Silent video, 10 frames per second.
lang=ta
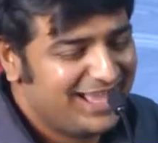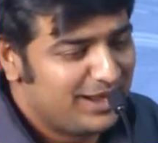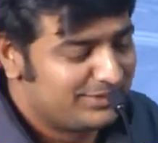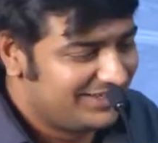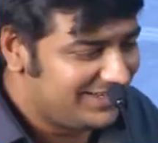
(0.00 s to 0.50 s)

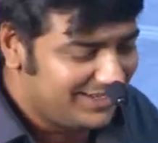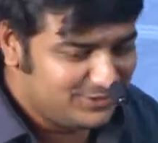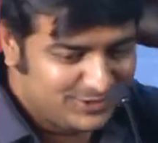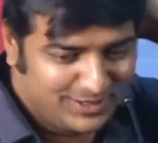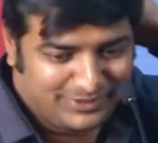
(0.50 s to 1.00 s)
அப்படின்ட்டு
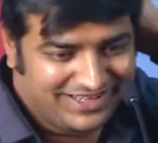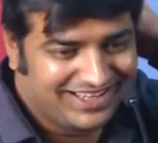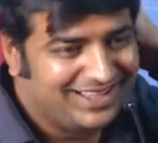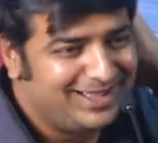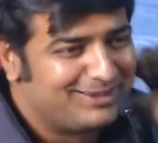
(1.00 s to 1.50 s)
அப்படியா
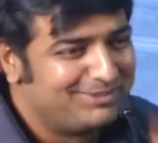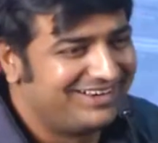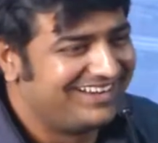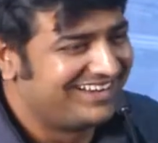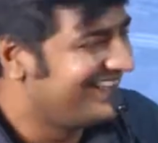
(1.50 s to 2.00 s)

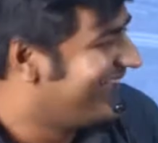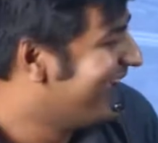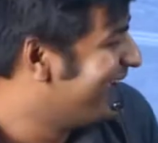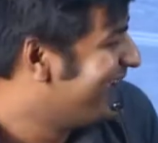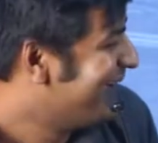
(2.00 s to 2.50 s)
அப்படின்ட்டு
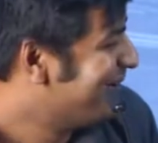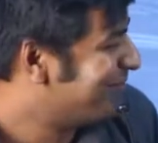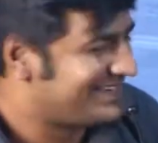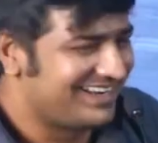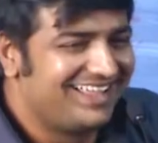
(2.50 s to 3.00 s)

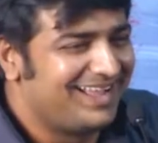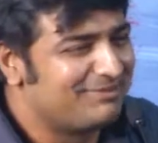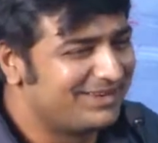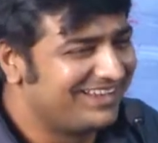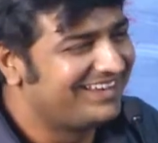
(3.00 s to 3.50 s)
பட்
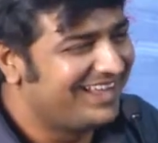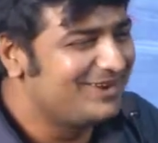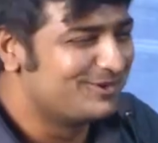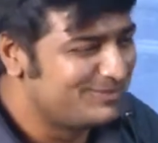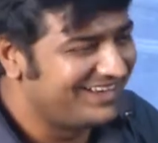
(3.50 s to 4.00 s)
அப்படி இல்லை
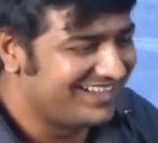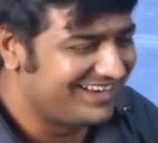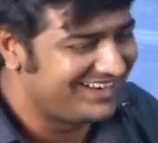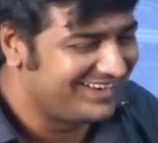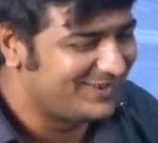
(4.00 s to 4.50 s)
உண்மையிலேயே
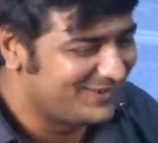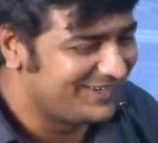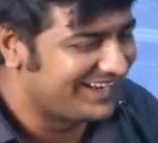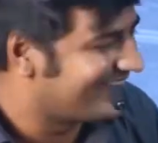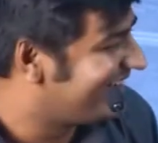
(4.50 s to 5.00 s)
ரேடியோவிலேயே
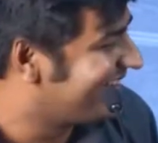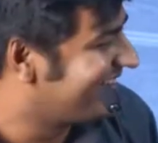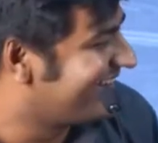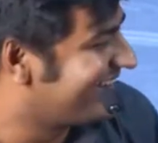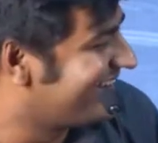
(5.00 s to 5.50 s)
நிறையா வாட்டி
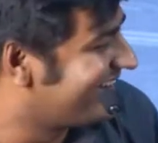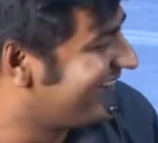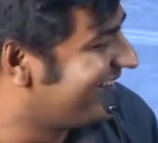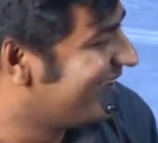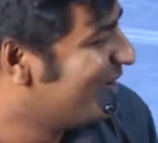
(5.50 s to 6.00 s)
அதை கேட்டு
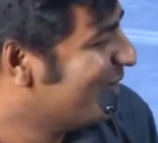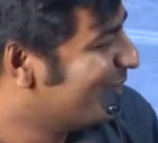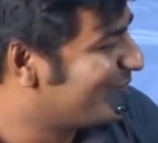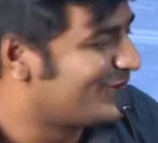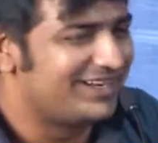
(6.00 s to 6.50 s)
கேட்டு
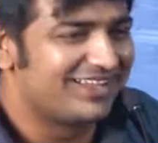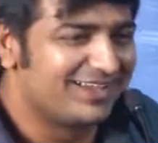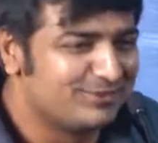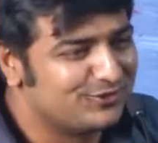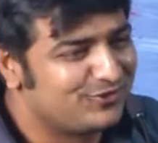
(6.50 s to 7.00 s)
ஒரு வாட்டி
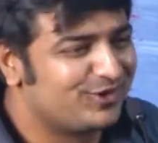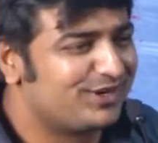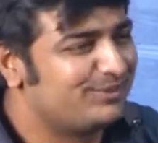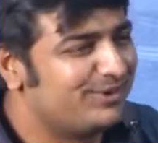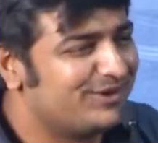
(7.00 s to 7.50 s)
கேட்கும்போது ஃபோன்
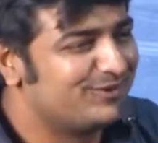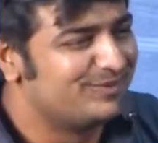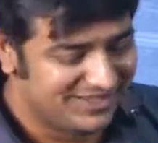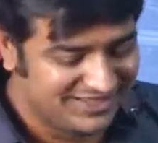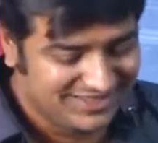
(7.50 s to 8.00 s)
அடிப்பேன்
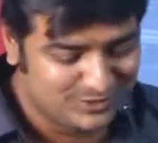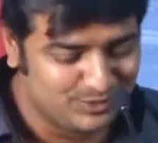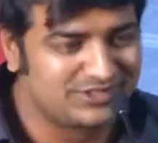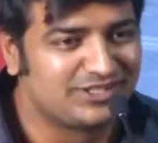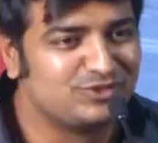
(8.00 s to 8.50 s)
உண்மையிலே
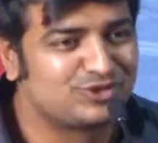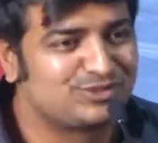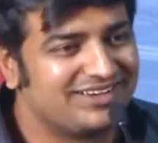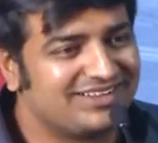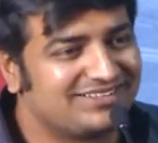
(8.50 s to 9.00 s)
சூப்பர்
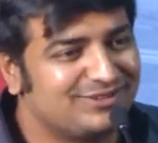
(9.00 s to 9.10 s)
சந்தோஷமாக இருக்குது